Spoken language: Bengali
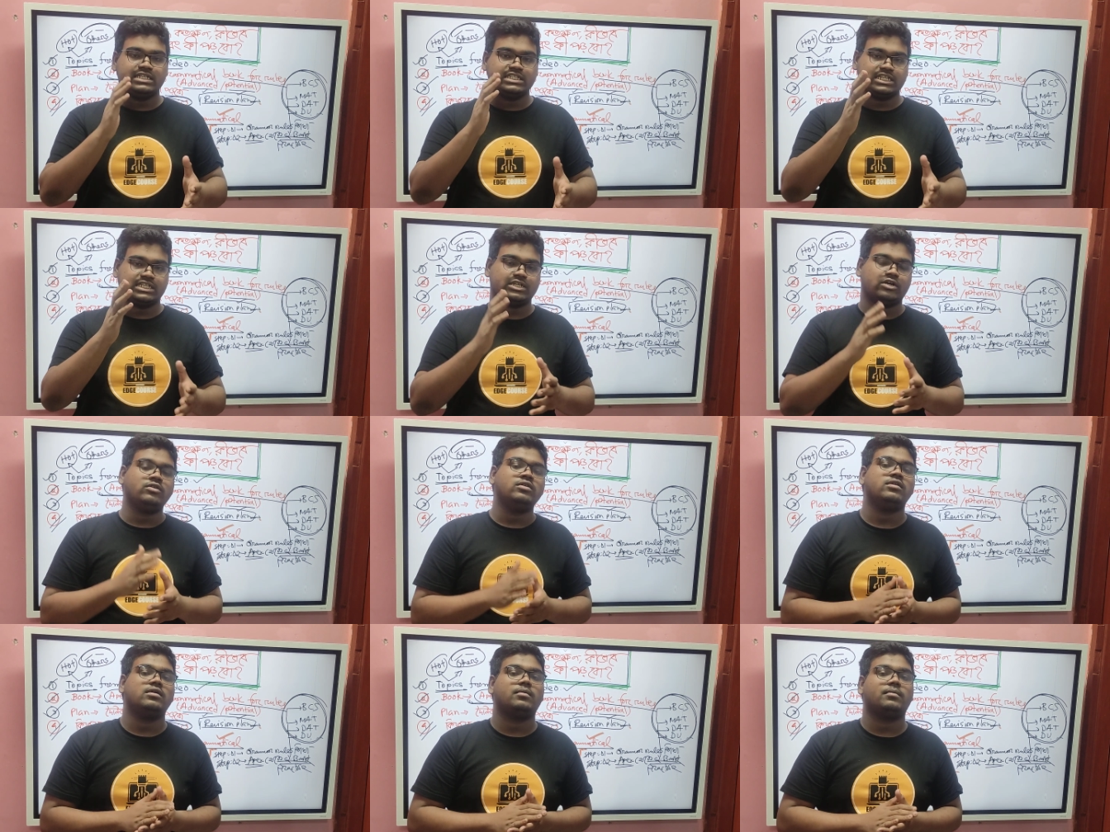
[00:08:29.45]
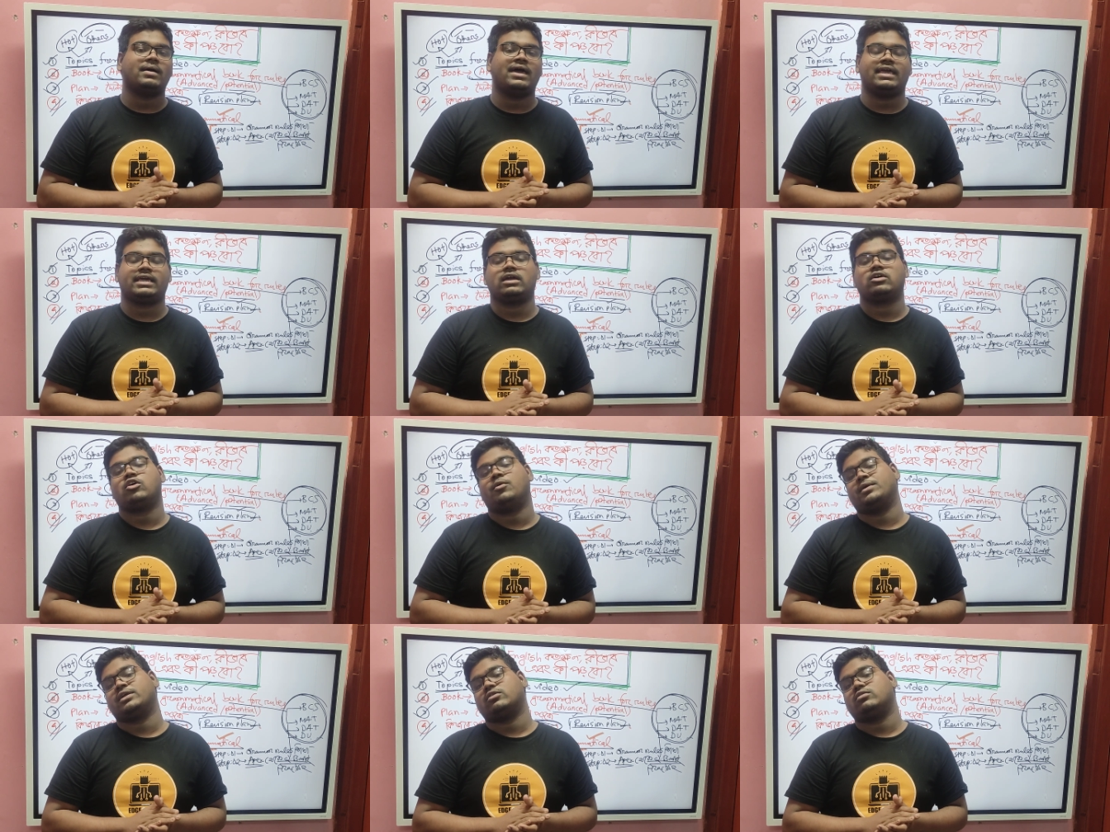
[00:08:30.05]
সেটাও ভাইকে
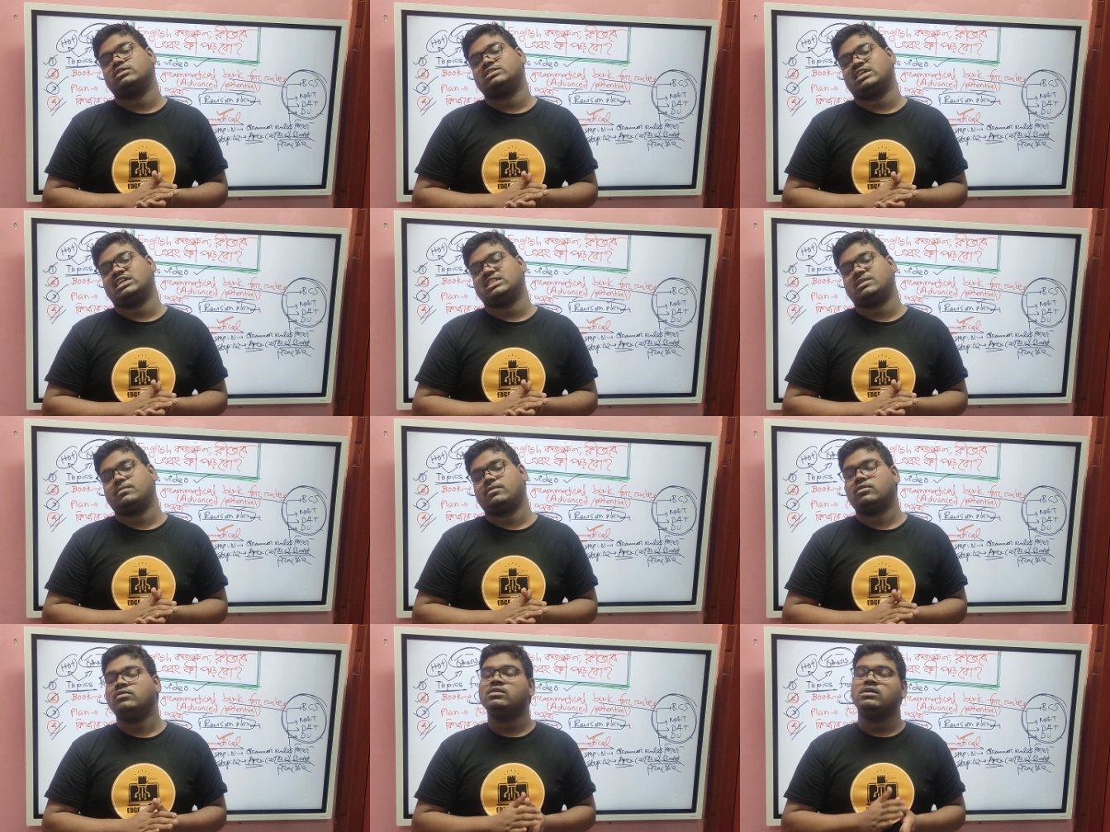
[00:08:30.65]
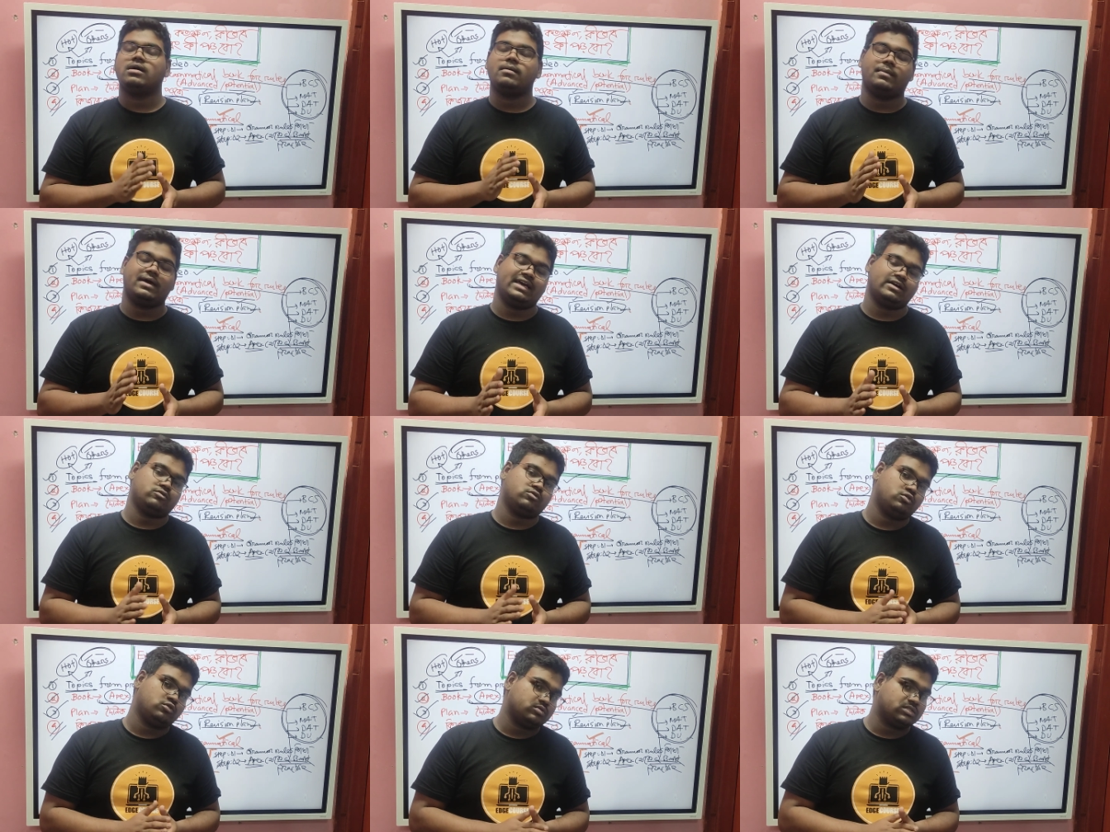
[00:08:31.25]
কমেন্ট করে জানাতে পারো
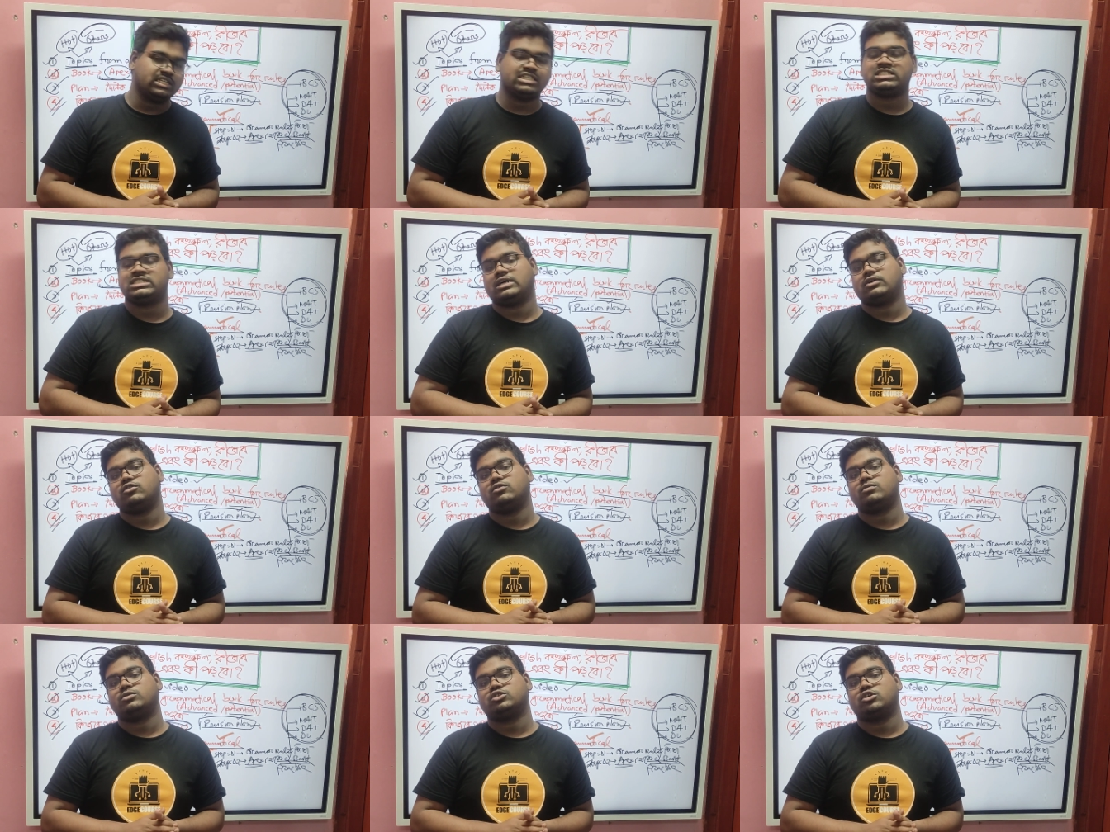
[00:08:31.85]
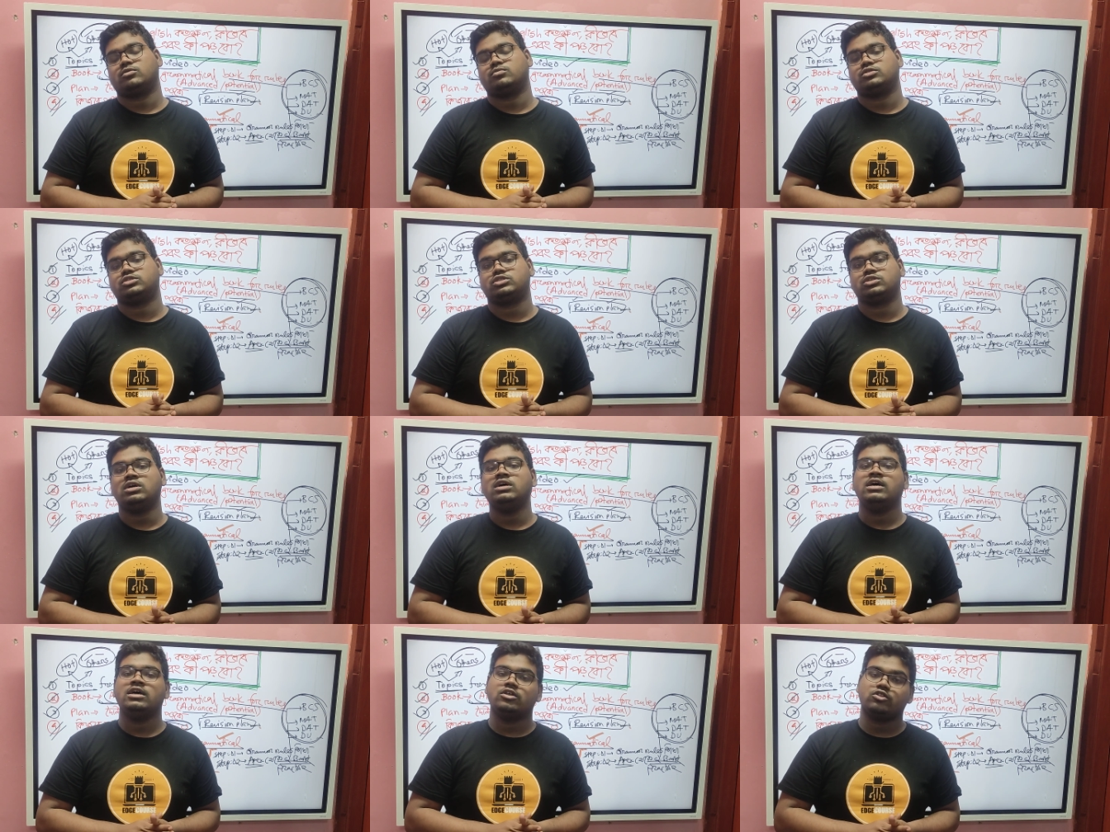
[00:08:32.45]
ভাইয়া খুব চেষ্টা করবো সর্বোচ্চ
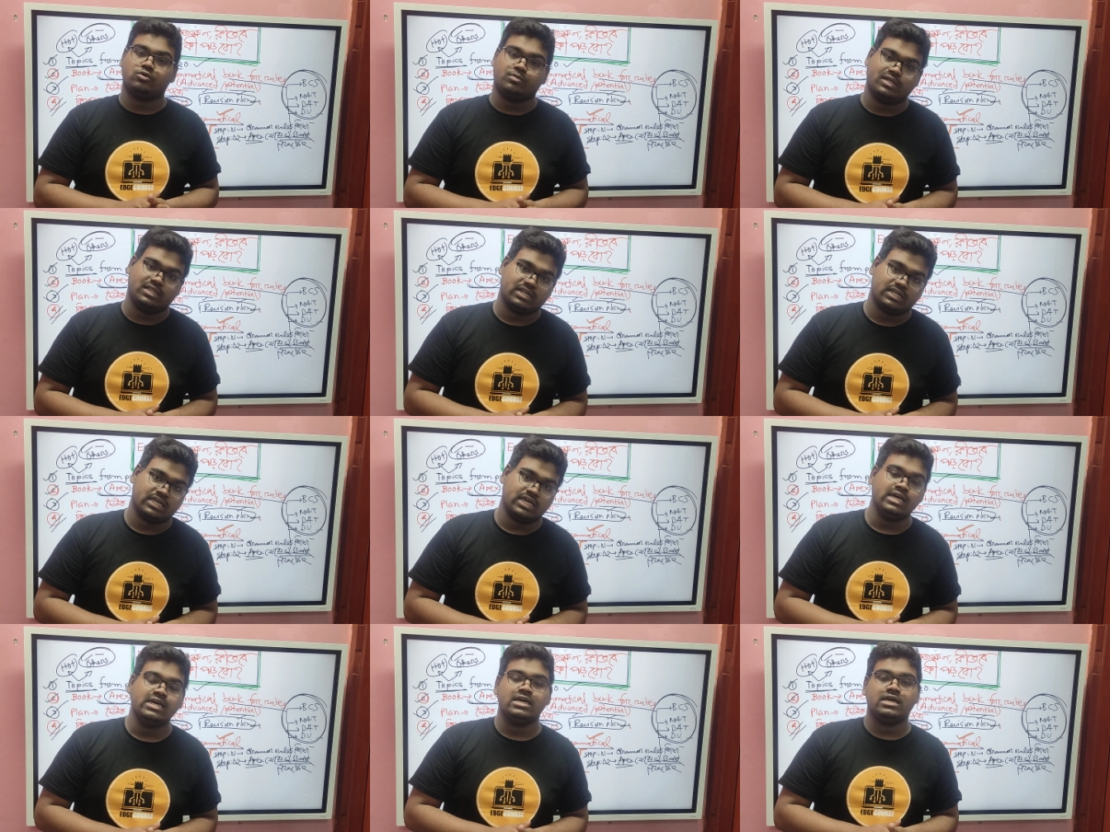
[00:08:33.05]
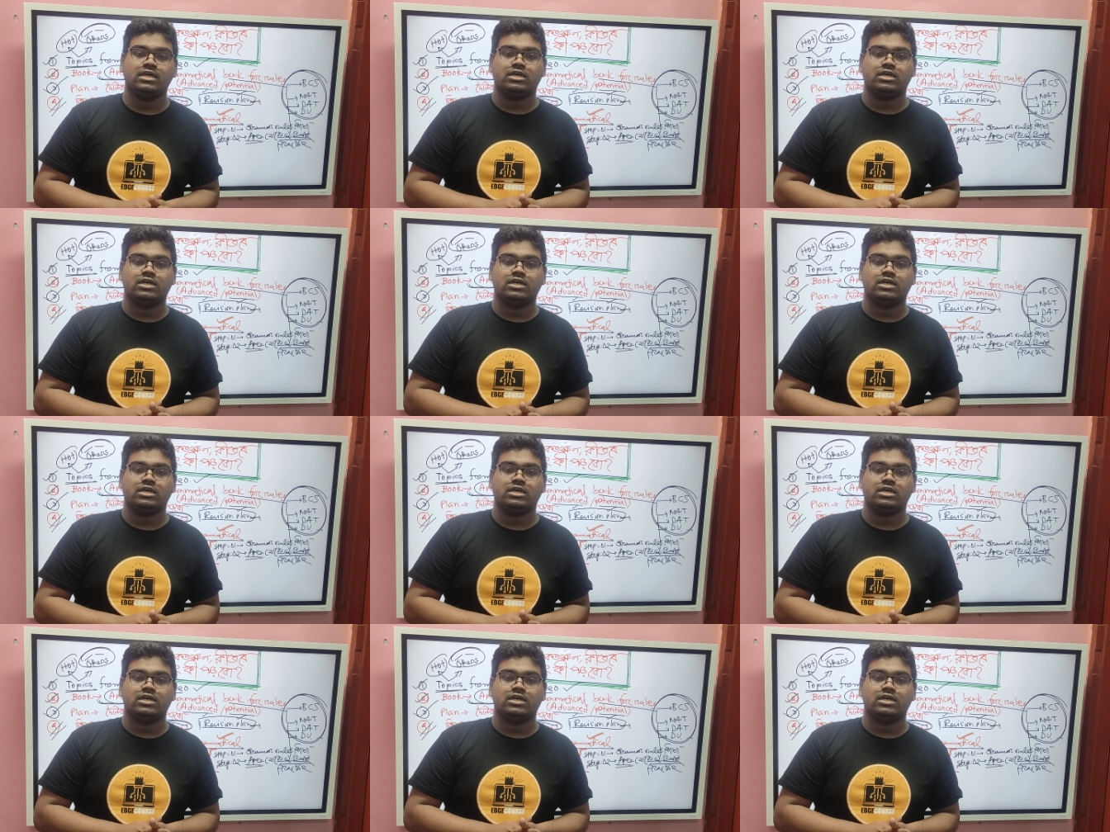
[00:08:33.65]
তোমাদেরকে